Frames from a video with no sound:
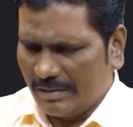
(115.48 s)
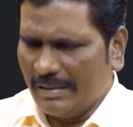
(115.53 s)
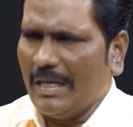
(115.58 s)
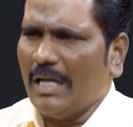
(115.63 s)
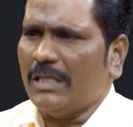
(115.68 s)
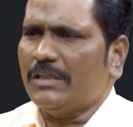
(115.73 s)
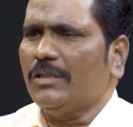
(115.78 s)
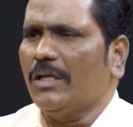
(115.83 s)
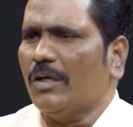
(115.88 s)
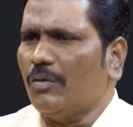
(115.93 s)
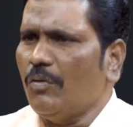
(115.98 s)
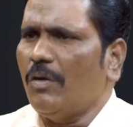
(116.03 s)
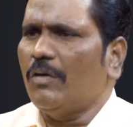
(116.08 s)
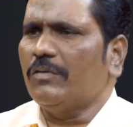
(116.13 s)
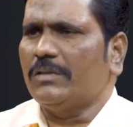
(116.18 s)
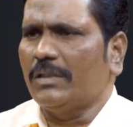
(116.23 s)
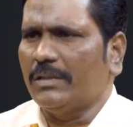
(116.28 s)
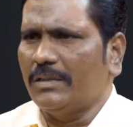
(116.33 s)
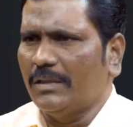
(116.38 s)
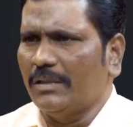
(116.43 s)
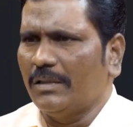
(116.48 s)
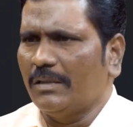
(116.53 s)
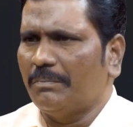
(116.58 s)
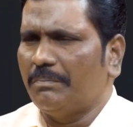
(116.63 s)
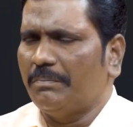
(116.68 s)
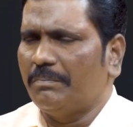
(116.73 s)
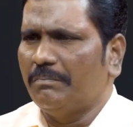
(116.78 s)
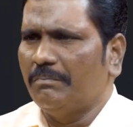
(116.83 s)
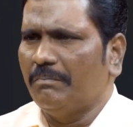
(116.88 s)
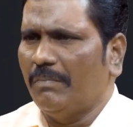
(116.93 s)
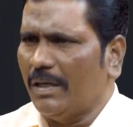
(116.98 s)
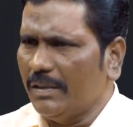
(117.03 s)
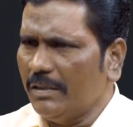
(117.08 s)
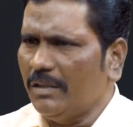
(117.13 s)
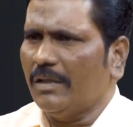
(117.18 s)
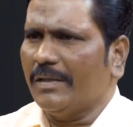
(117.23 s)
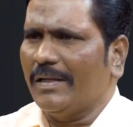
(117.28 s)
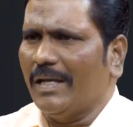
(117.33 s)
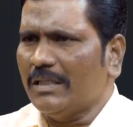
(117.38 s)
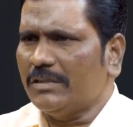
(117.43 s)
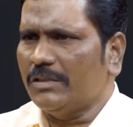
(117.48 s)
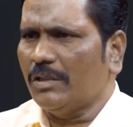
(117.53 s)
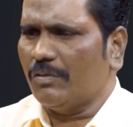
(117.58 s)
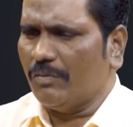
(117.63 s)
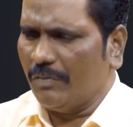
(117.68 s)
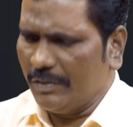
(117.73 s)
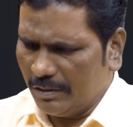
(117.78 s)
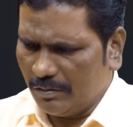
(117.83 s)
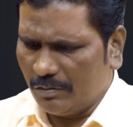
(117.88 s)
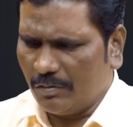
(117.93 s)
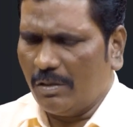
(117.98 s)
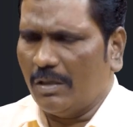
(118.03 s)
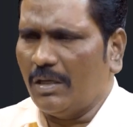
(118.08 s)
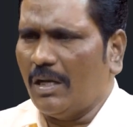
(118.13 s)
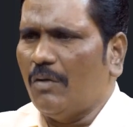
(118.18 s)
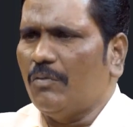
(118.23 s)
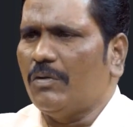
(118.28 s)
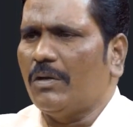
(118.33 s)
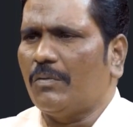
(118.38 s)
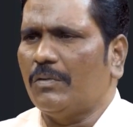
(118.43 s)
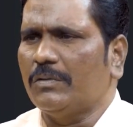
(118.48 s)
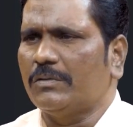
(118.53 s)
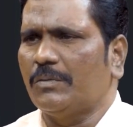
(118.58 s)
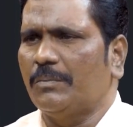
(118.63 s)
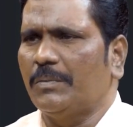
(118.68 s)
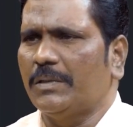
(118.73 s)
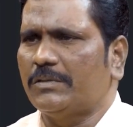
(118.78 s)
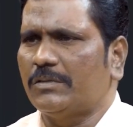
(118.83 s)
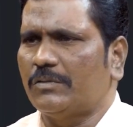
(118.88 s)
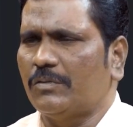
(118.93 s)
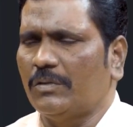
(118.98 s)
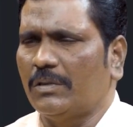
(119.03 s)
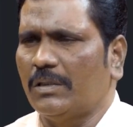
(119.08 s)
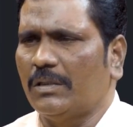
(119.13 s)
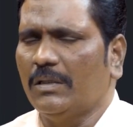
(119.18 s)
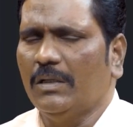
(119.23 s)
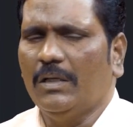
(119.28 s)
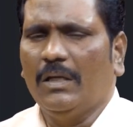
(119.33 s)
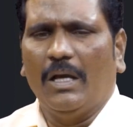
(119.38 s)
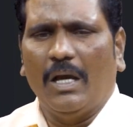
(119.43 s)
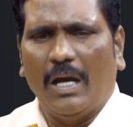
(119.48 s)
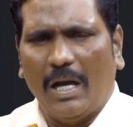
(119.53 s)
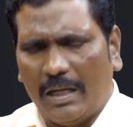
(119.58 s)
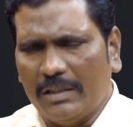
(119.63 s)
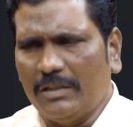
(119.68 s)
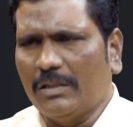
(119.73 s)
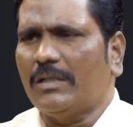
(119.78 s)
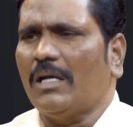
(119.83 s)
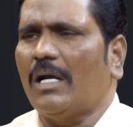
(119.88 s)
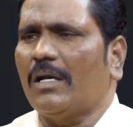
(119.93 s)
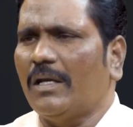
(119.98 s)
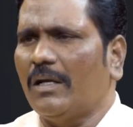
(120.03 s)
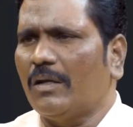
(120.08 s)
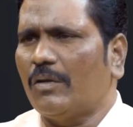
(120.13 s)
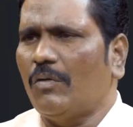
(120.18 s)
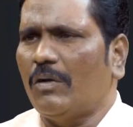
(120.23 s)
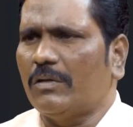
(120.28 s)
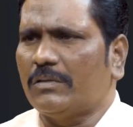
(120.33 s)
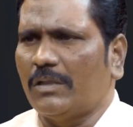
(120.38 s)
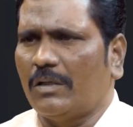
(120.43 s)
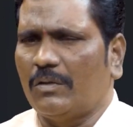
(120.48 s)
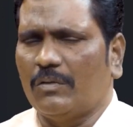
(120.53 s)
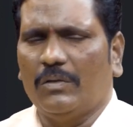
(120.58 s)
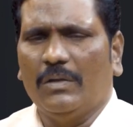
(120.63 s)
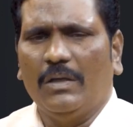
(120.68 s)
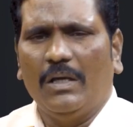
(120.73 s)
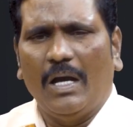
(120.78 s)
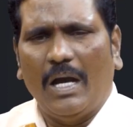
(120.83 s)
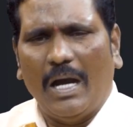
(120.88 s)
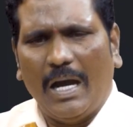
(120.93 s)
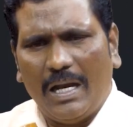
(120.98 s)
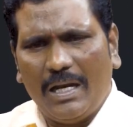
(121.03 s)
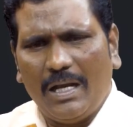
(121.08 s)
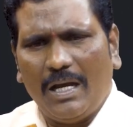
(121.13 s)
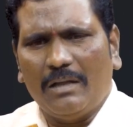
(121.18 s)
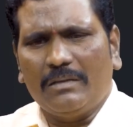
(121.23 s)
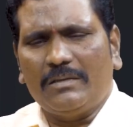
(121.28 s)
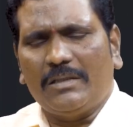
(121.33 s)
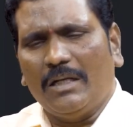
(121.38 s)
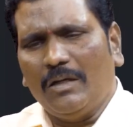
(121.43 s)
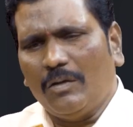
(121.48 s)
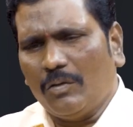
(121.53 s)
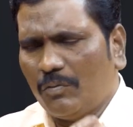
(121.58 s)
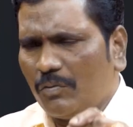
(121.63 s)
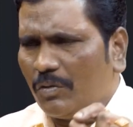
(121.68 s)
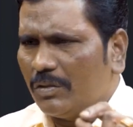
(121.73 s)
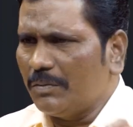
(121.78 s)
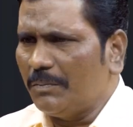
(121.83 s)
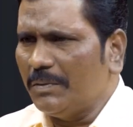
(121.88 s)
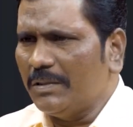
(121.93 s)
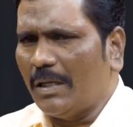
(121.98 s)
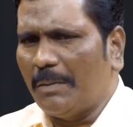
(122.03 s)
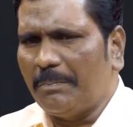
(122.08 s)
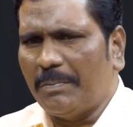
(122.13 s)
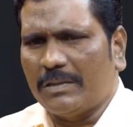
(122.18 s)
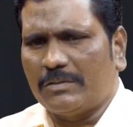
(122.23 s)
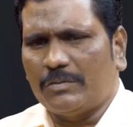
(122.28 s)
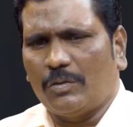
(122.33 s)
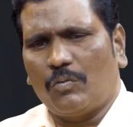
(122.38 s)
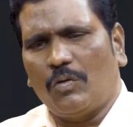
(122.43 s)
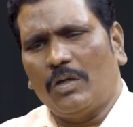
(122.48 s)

గ్యాస్ ఎక్కువ అవుతుందండి బాడీలో గ్యాస్ ఎక్కువ ఇంకో లావున కొంచెం పెంచుతుంది అది ఇంకా ఎక్కువ అవుతారు అలా తినడం కొంతమంది ఆపేస్తారు